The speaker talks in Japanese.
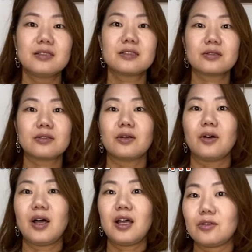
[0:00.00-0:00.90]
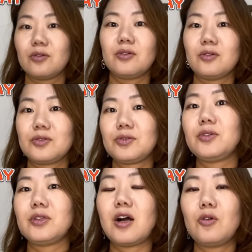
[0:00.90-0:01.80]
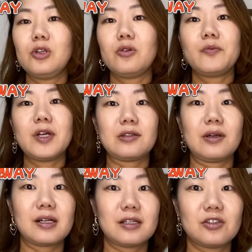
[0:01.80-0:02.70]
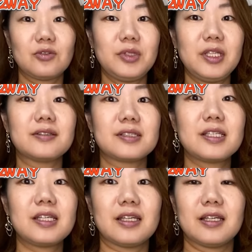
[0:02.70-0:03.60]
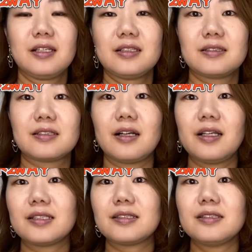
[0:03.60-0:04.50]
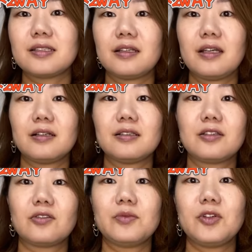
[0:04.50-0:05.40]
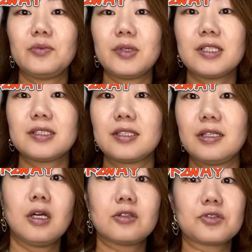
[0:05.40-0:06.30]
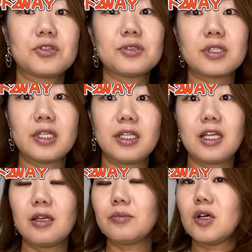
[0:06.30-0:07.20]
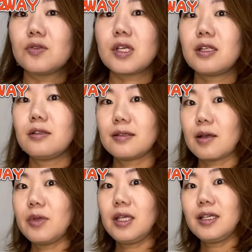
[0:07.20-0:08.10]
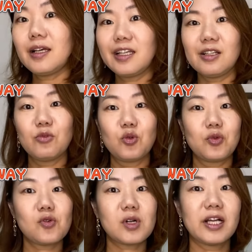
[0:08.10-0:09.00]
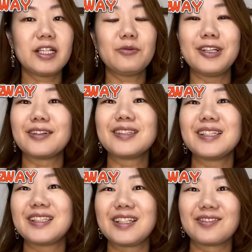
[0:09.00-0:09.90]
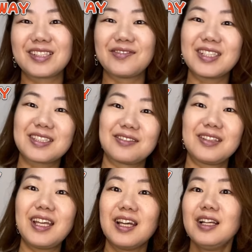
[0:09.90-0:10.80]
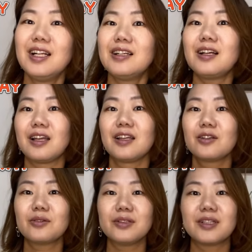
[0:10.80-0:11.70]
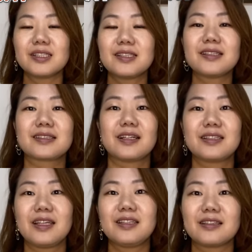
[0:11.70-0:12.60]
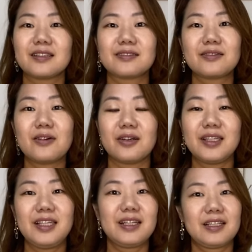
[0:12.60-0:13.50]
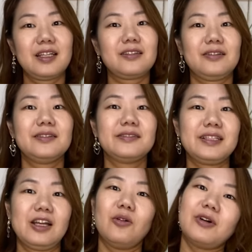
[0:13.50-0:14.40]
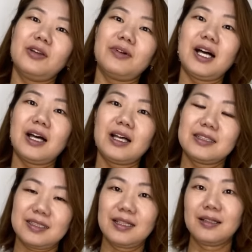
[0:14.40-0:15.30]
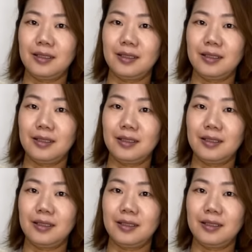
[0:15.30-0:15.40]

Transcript: ちょっとあのすごい顔色もパッと明るく見えるし使いやすいんじゃないかなと思います。あと純粋にね、まあ、おしゃれのため以外にも防寒にも役立ったりもしますので、まあ、こういう感じで使っていただくといいかなというふうに思います。